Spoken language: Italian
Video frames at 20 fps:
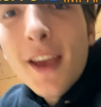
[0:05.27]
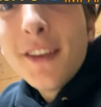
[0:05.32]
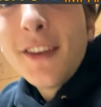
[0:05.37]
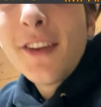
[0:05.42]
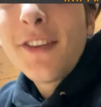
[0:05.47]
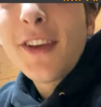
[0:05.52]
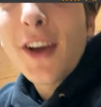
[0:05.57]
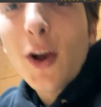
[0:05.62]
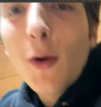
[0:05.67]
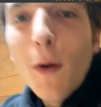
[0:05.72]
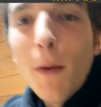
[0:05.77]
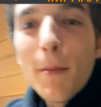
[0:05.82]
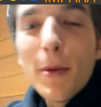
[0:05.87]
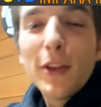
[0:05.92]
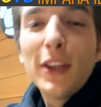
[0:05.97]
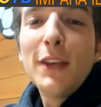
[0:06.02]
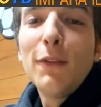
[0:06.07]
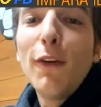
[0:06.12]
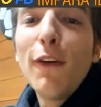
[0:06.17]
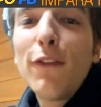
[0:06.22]
Se si ha come
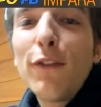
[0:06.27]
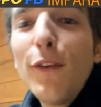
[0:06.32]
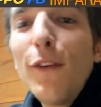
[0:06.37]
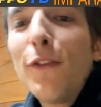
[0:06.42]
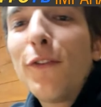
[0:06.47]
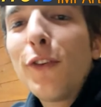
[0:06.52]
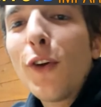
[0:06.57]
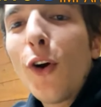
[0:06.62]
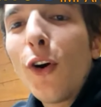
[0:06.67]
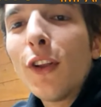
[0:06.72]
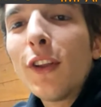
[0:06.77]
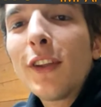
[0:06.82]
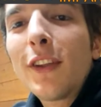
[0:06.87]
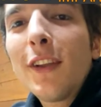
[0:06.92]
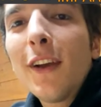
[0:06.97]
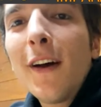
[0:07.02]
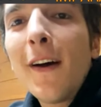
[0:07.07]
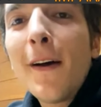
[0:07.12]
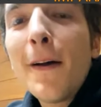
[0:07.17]
obiettivo il full front,